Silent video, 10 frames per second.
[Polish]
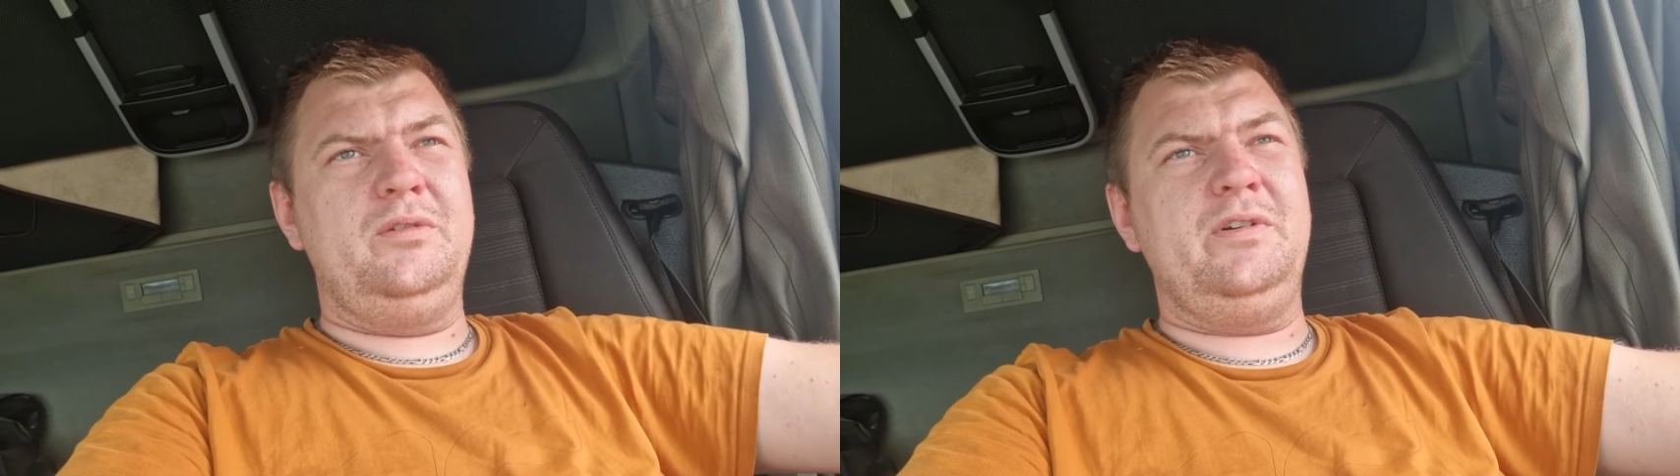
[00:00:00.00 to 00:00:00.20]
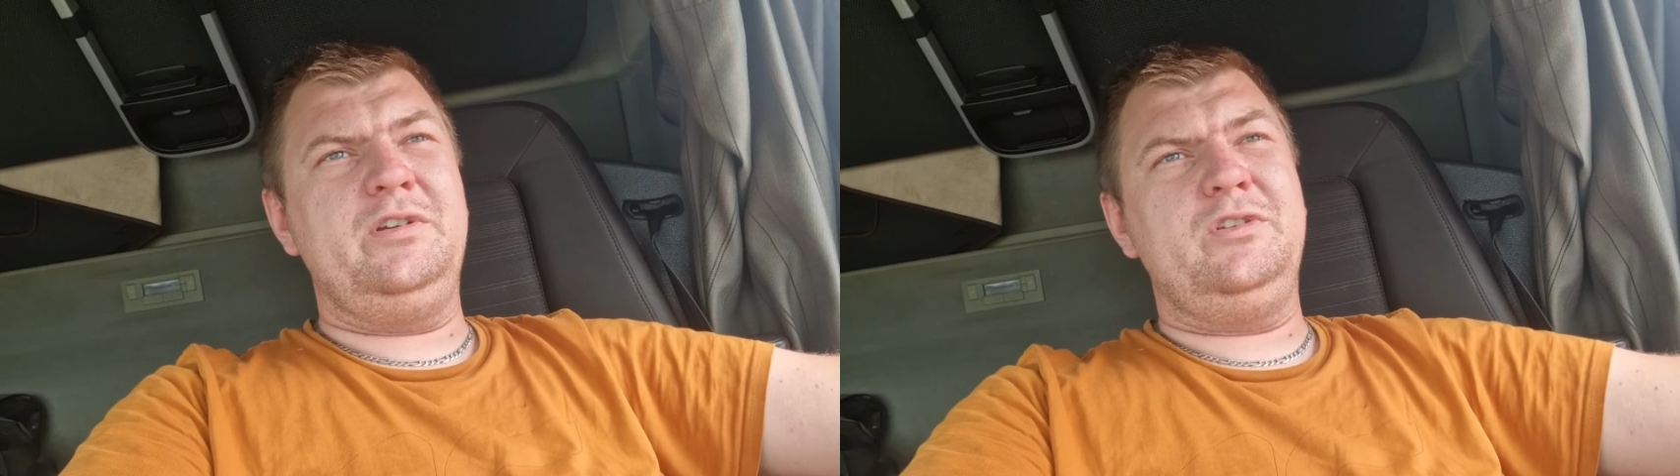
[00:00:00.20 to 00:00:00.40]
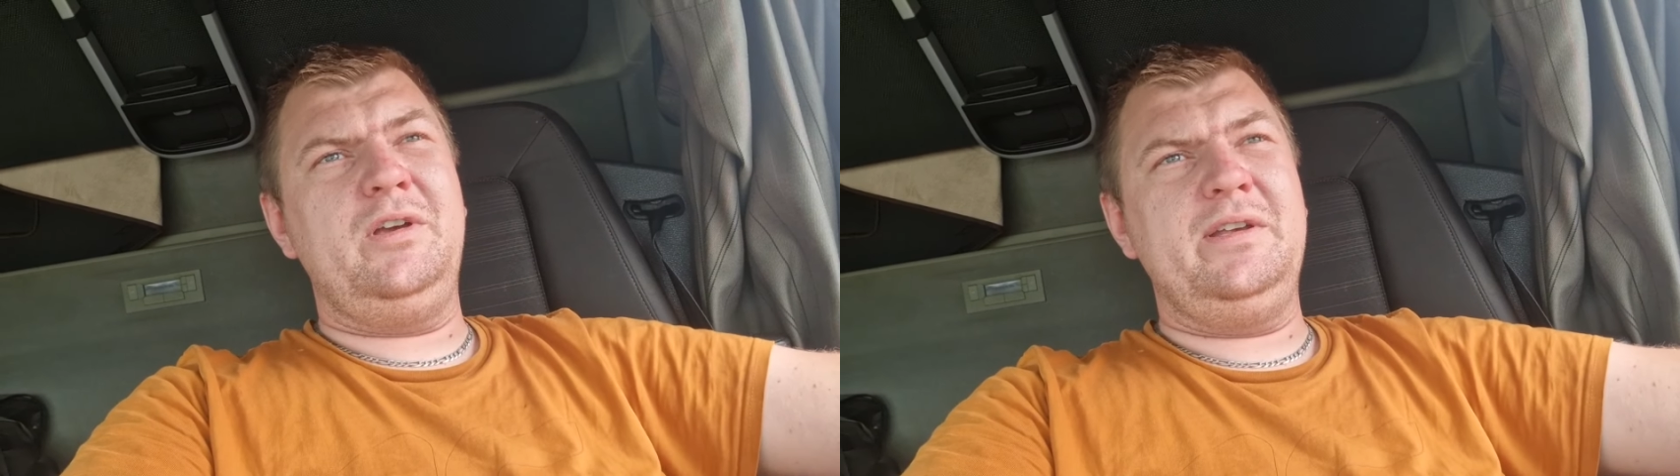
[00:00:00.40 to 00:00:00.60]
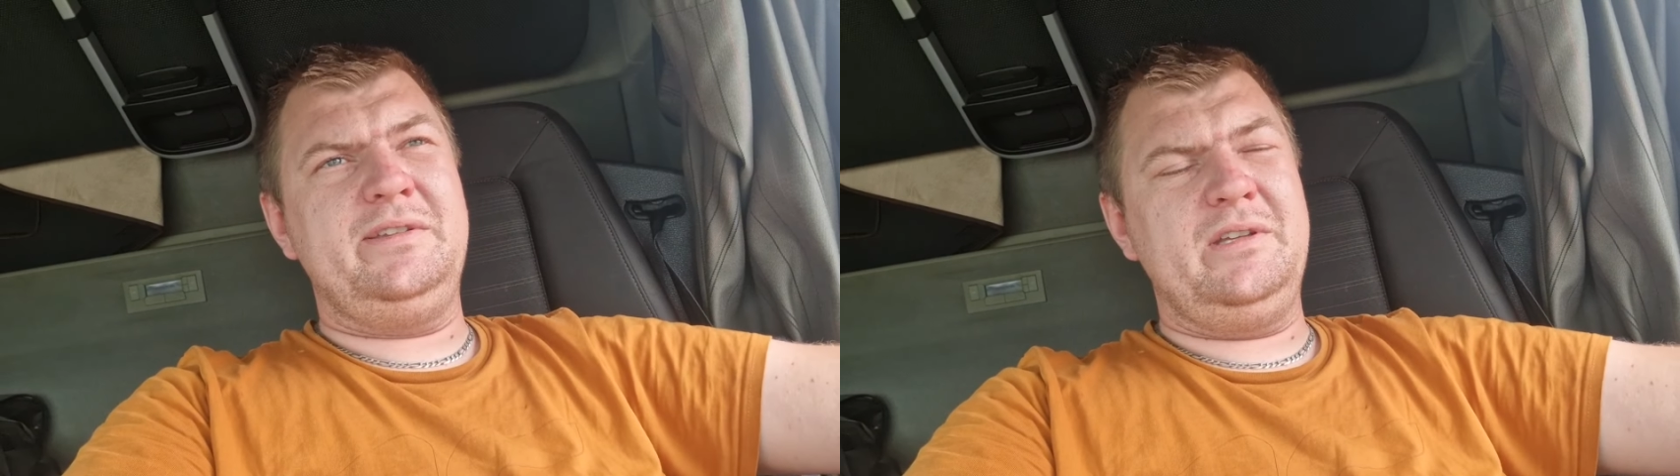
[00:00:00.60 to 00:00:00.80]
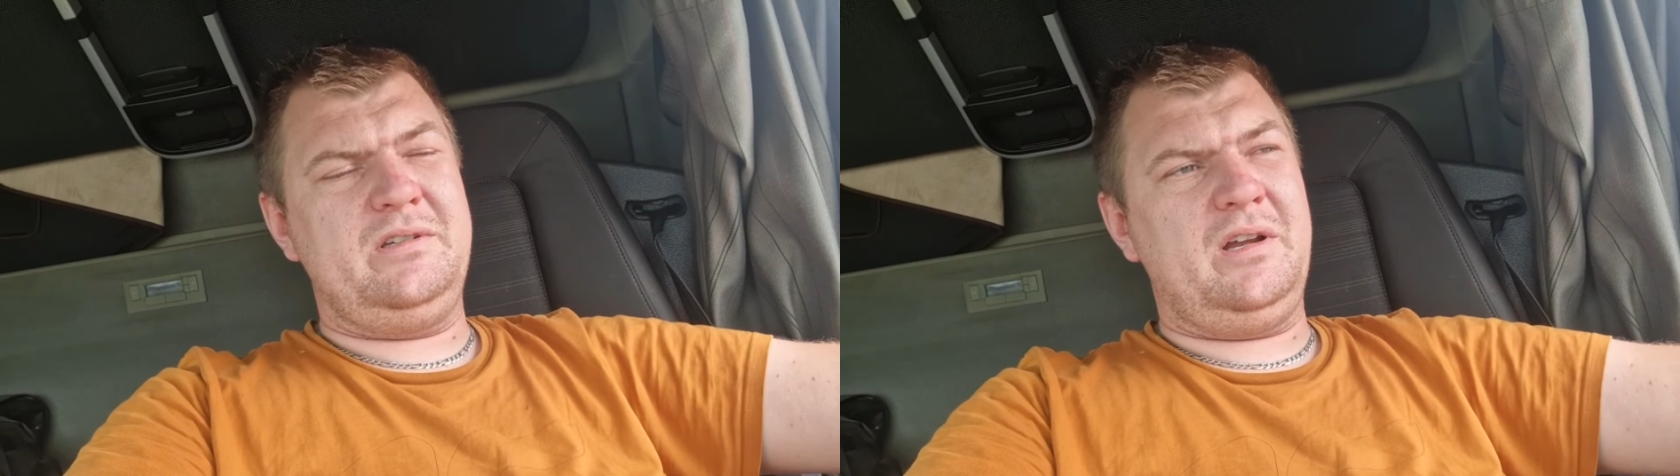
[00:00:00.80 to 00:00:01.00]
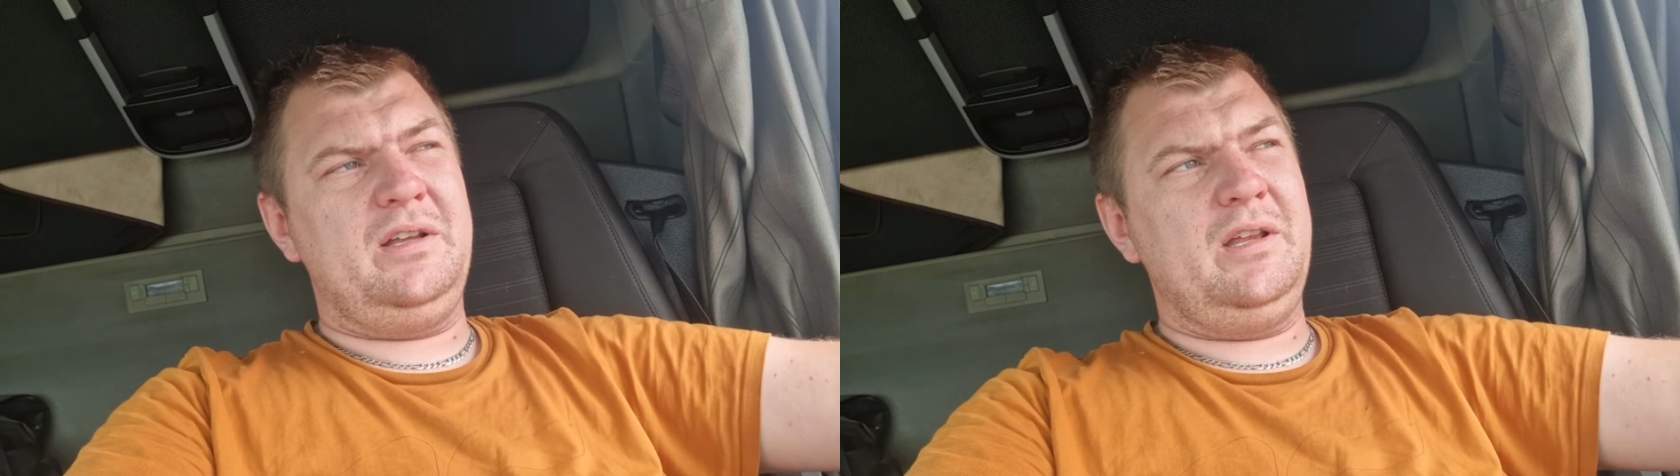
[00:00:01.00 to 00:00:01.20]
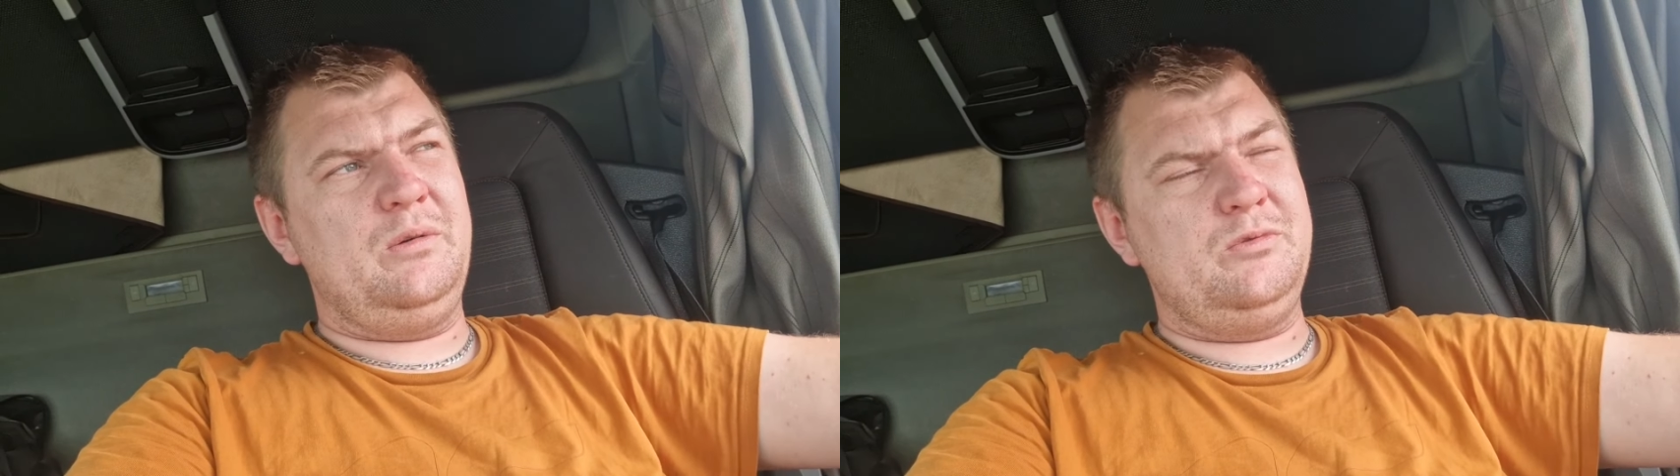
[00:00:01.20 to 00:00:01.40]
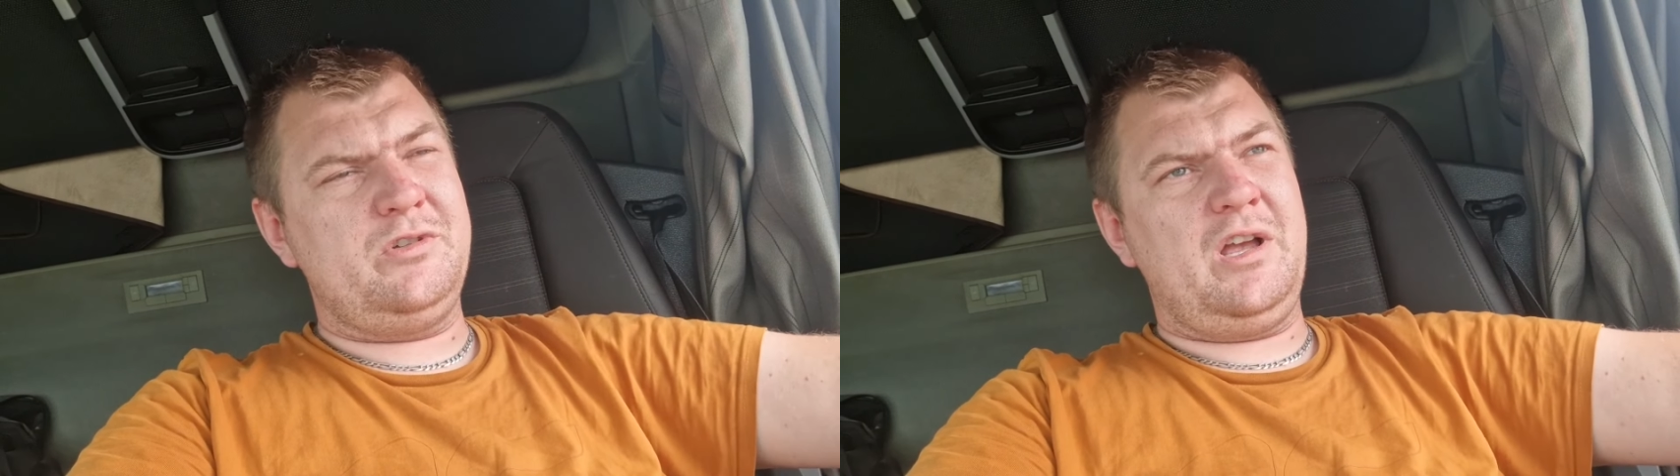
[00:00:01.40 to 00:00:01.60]
i właśnie to jest też taka
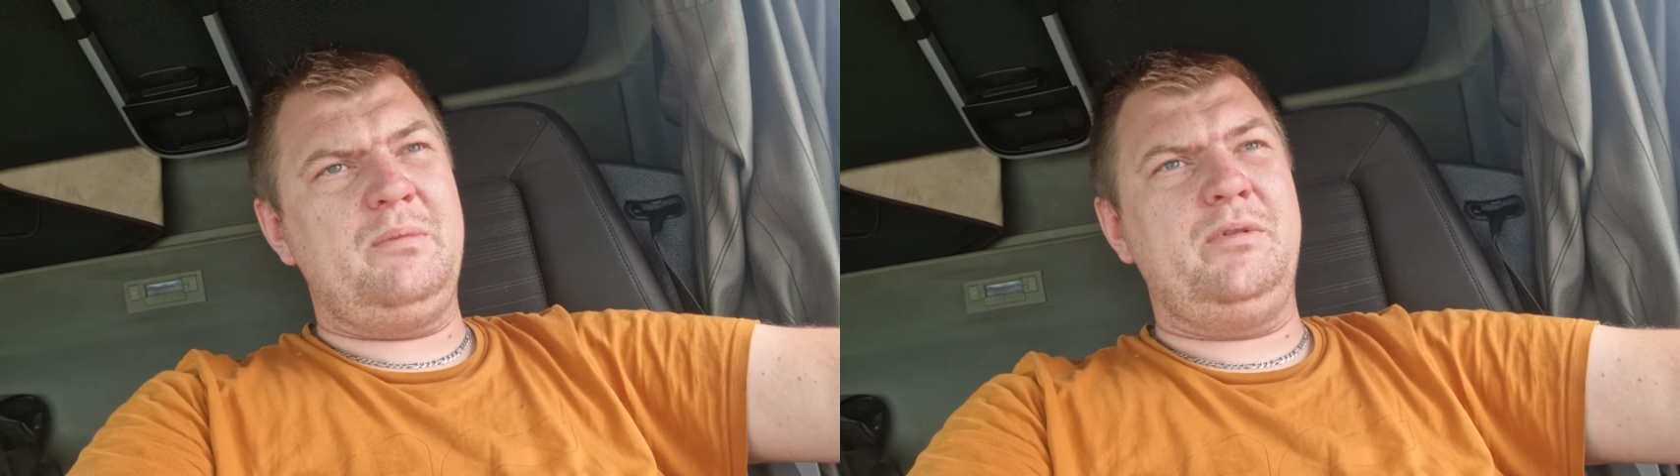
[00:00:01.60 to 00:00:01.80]
nauczka,